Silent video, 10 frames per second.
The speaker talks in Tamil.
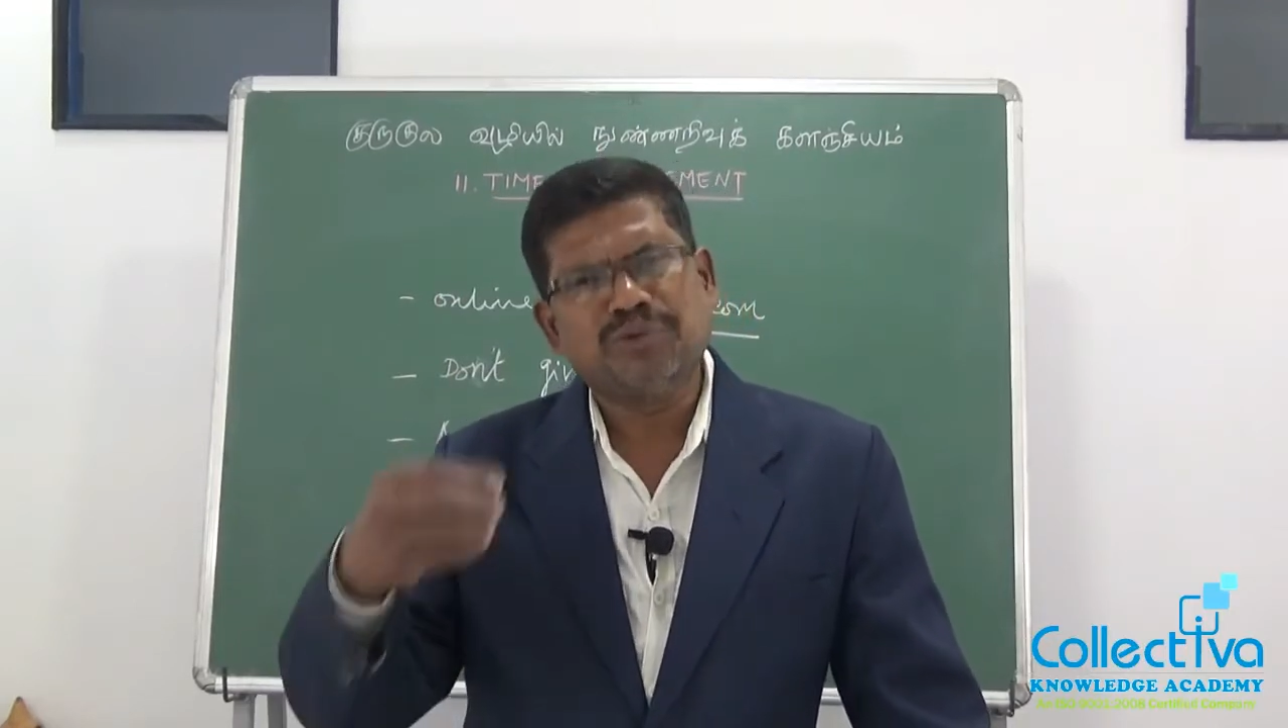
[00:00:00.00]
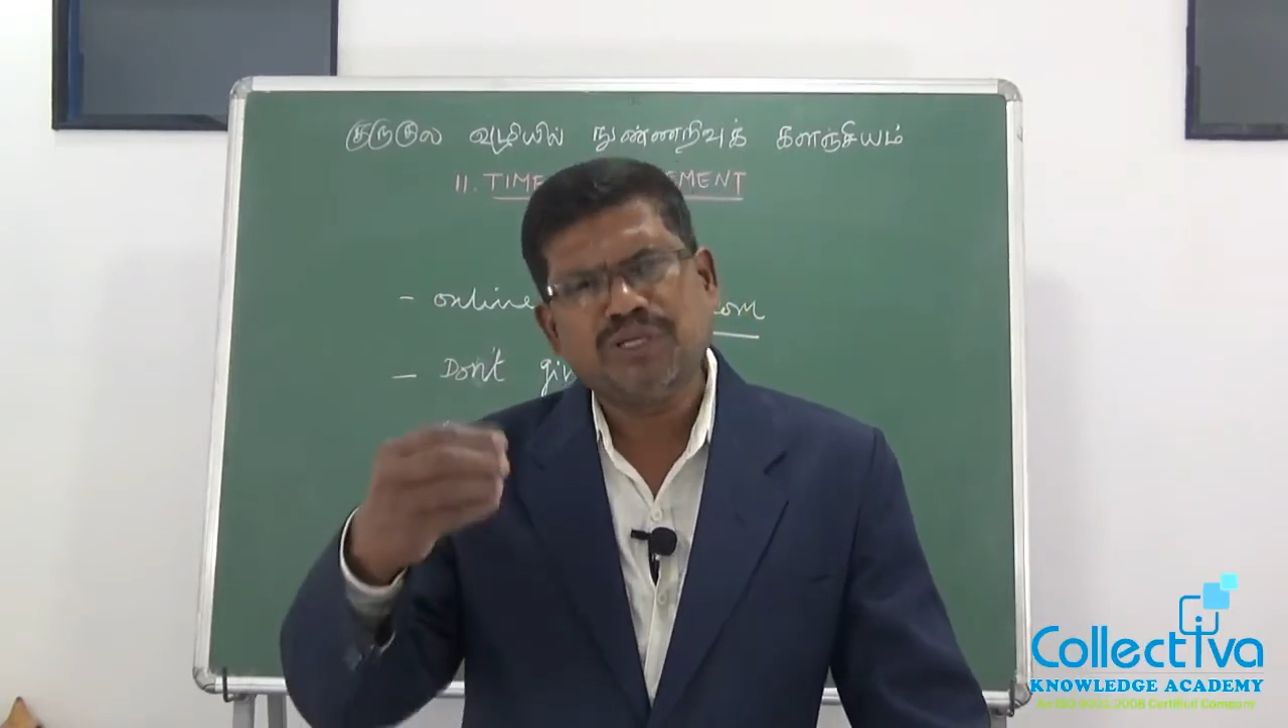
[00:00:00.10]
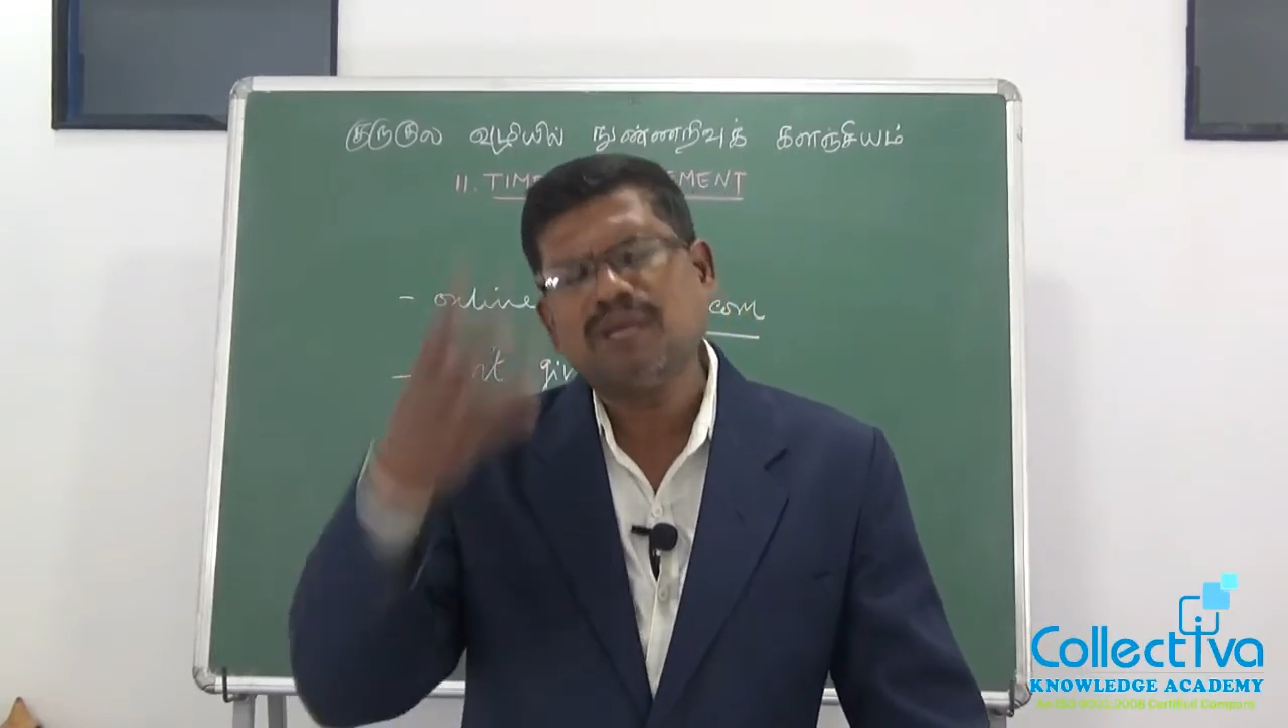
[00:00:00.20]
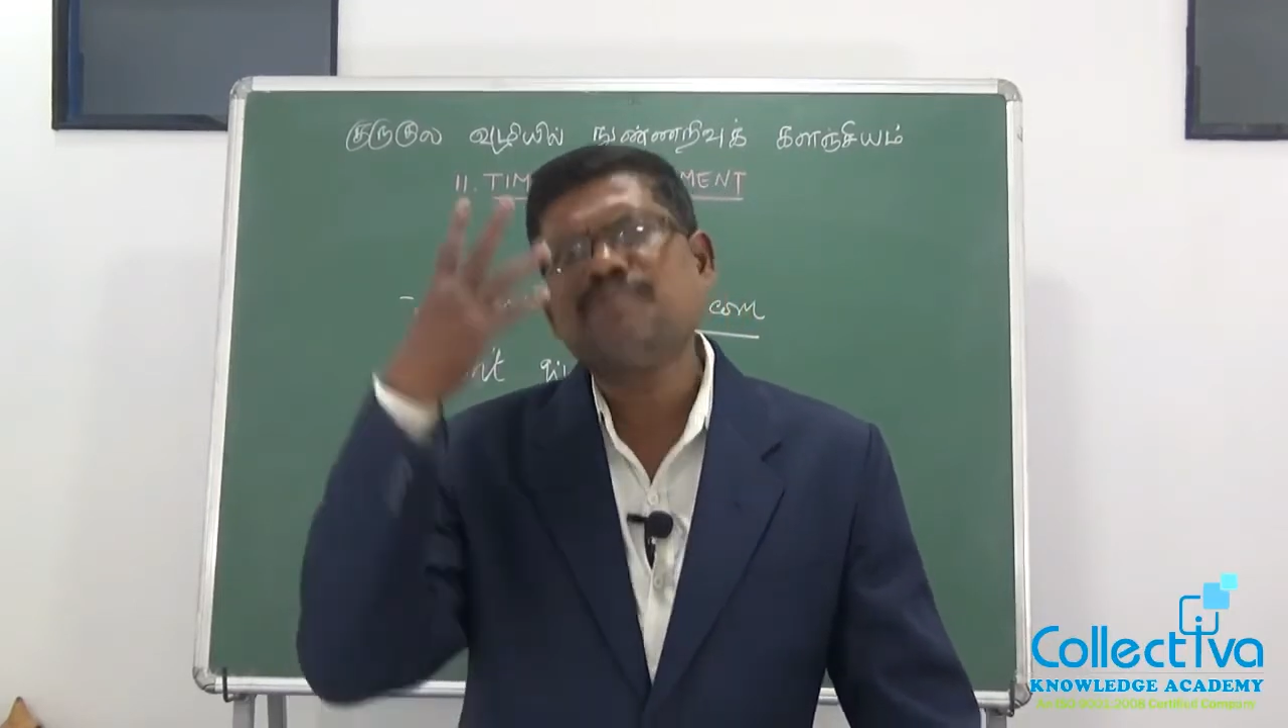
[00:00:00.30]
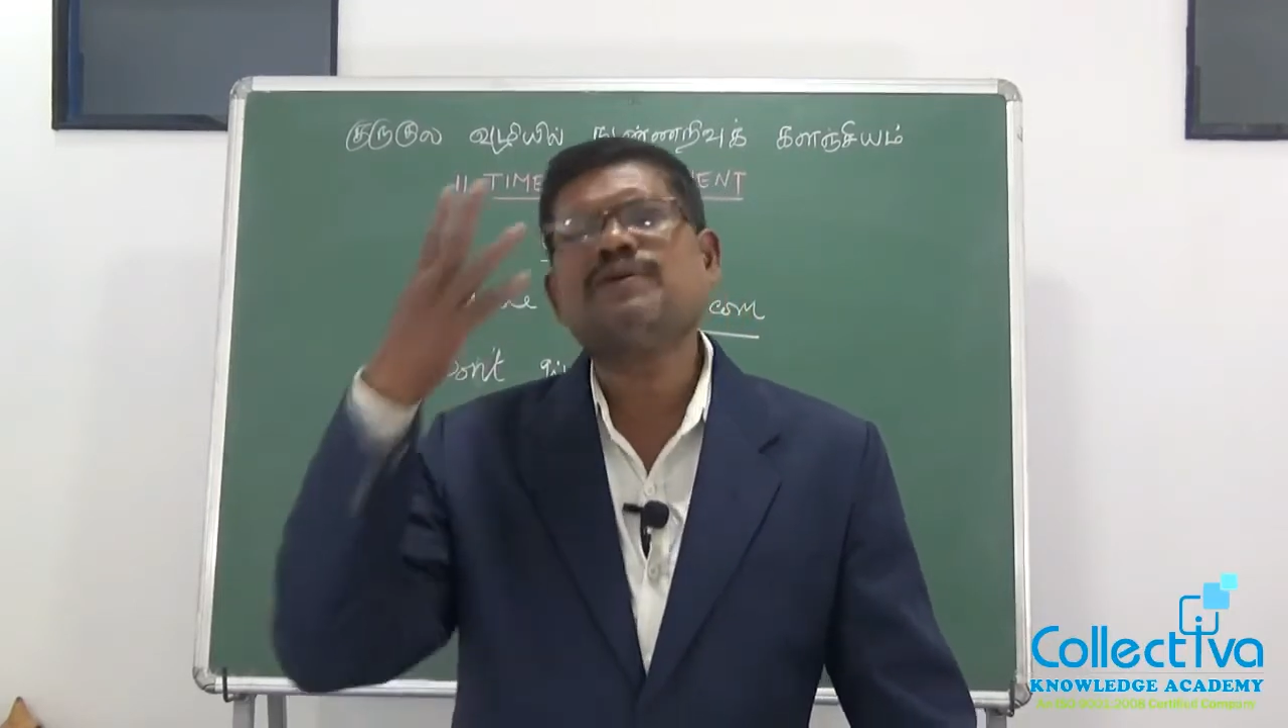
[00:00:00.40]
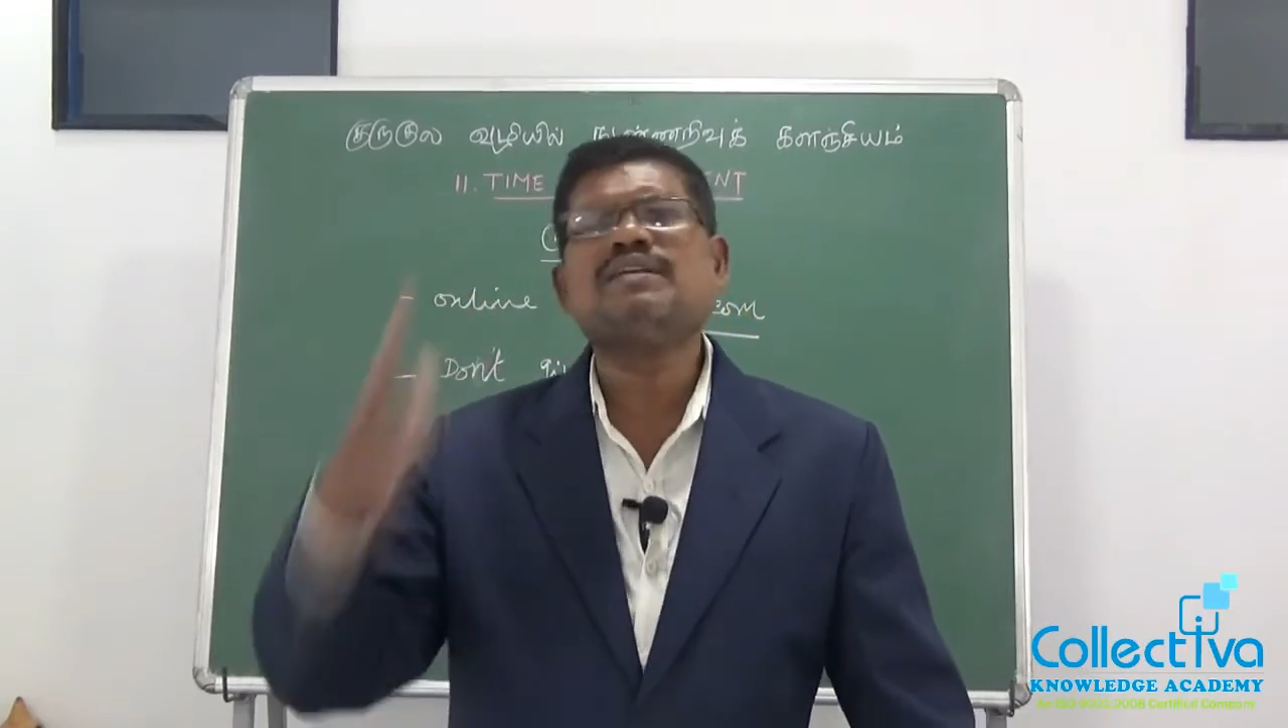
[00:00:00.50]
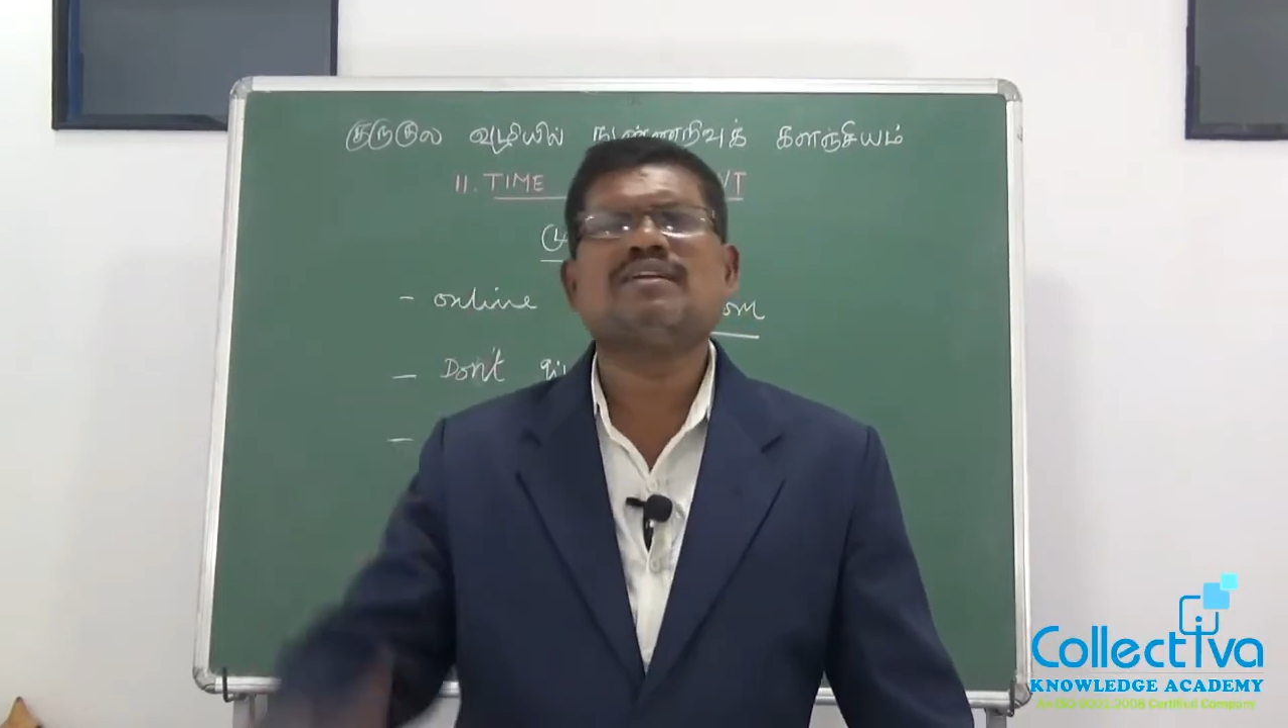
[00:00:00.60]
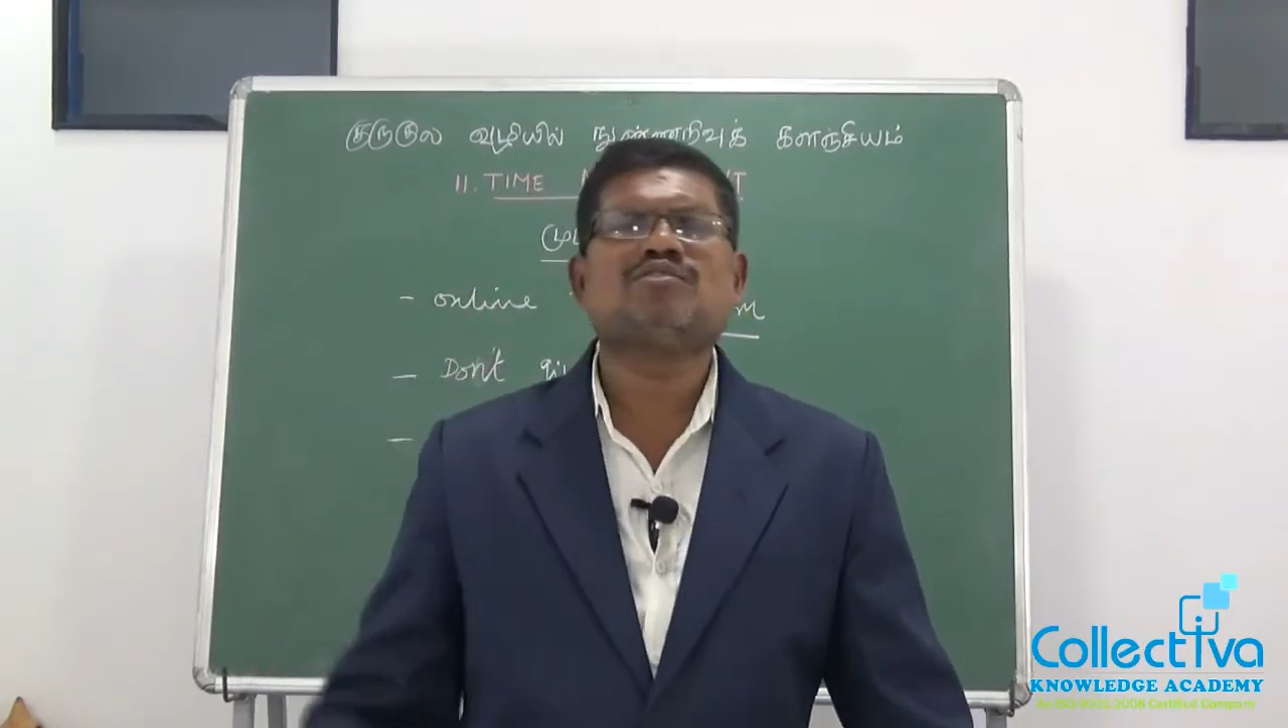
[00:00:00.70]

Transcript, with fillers: மிகப்பெரிய